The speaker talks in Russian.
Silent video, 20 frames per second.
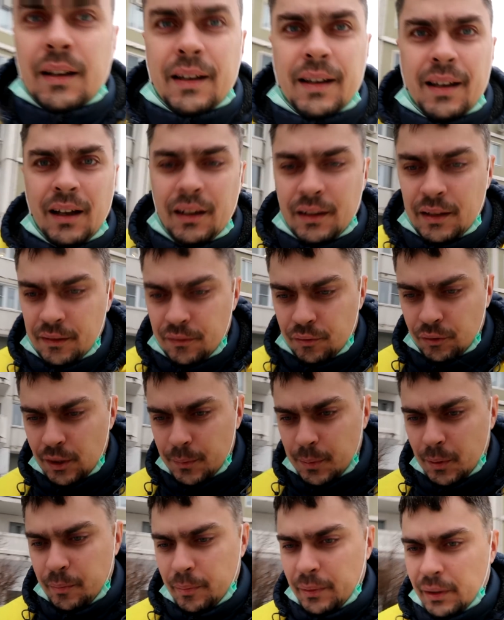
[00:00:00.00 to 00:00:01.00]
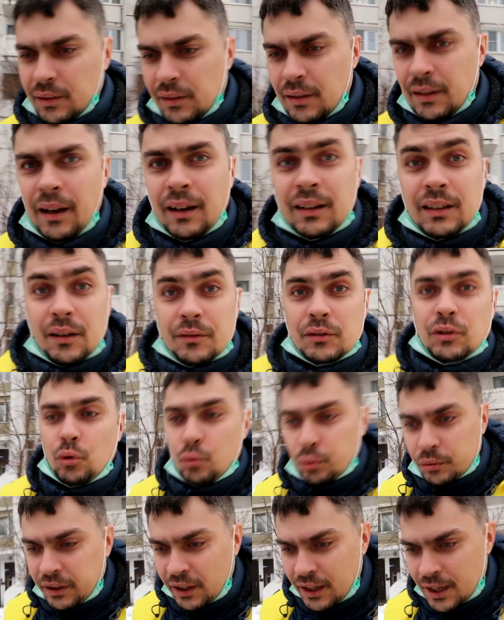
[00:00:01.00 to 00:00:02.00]
Как я сюда попал? А главное,
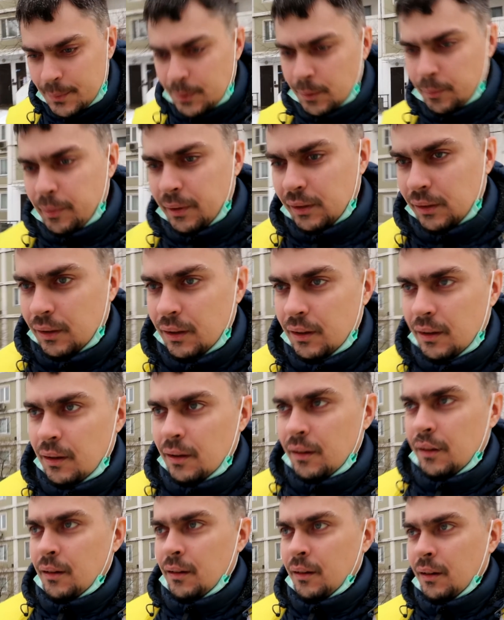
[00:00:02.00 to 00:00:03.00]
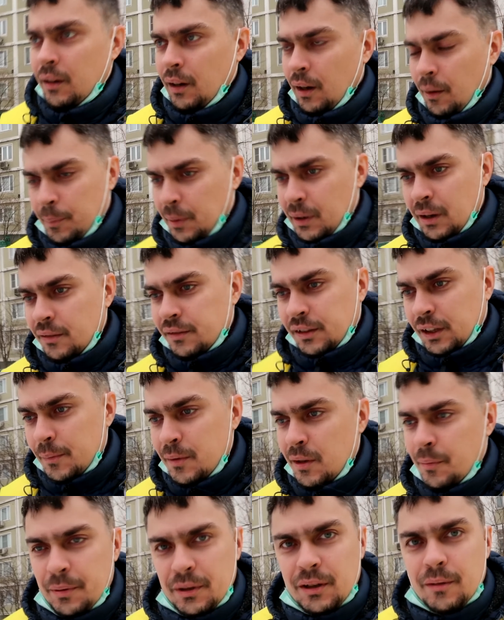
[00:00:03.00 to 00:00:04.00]
куда я попал? Я пока
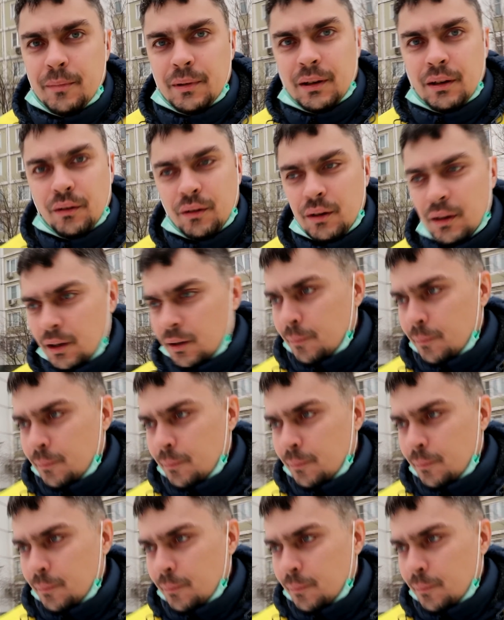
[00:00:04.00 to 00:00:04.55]
сам не понимаю.